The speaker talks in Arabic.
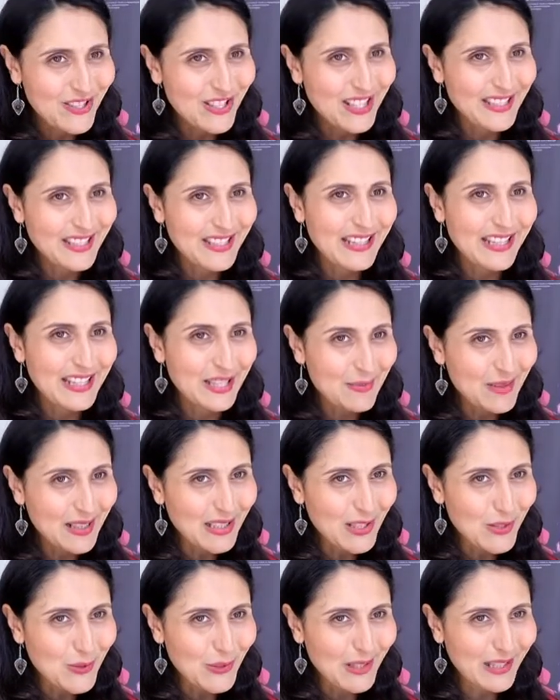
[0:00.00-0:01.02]
كان ايام
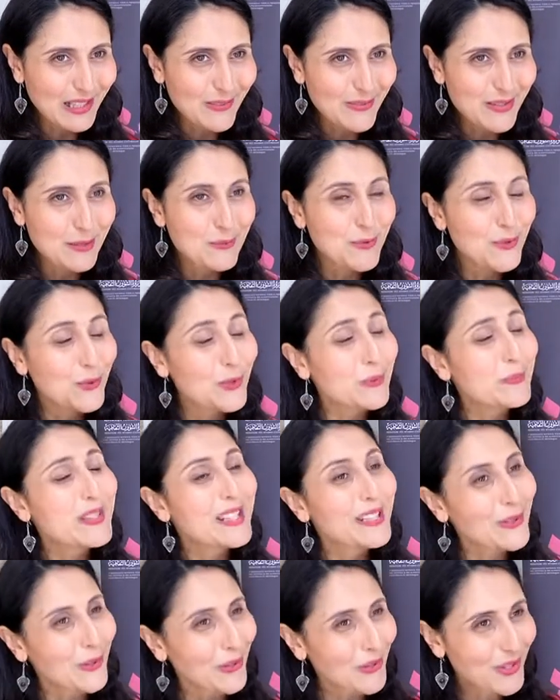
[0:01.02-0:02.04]
قطاج كوريغرافيه باش يكون من
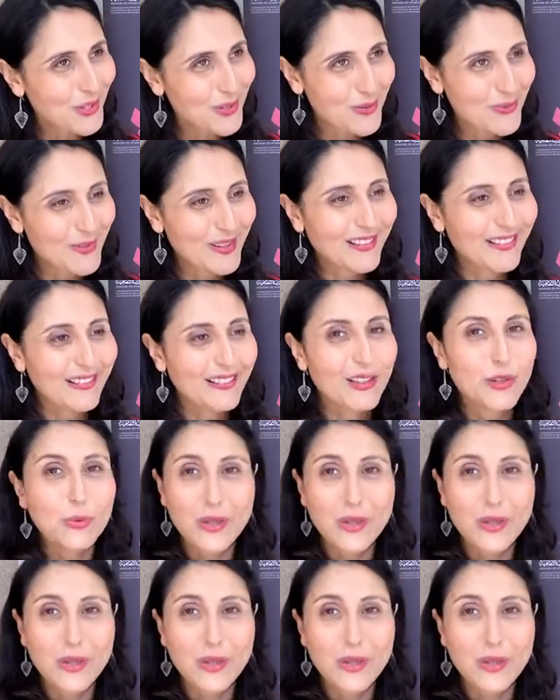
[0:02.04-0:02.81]
26 جوان ل